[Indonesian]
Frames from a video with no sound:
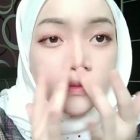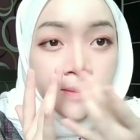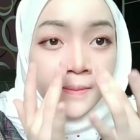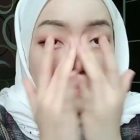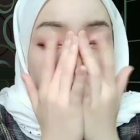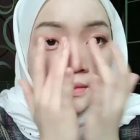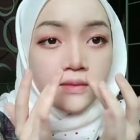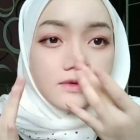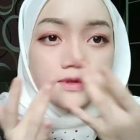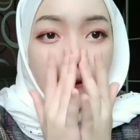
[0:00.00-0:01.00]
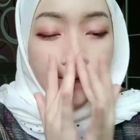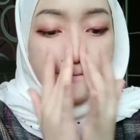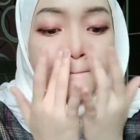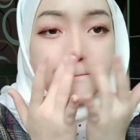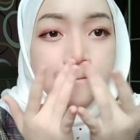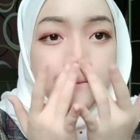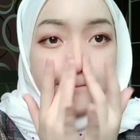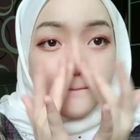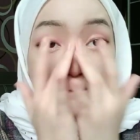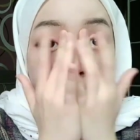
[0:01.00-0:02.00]
dua jari aku aja
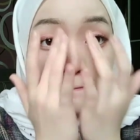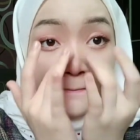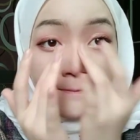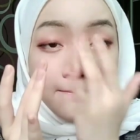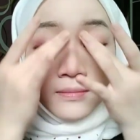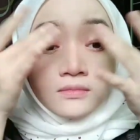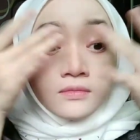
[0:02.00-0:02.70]
Jadi gini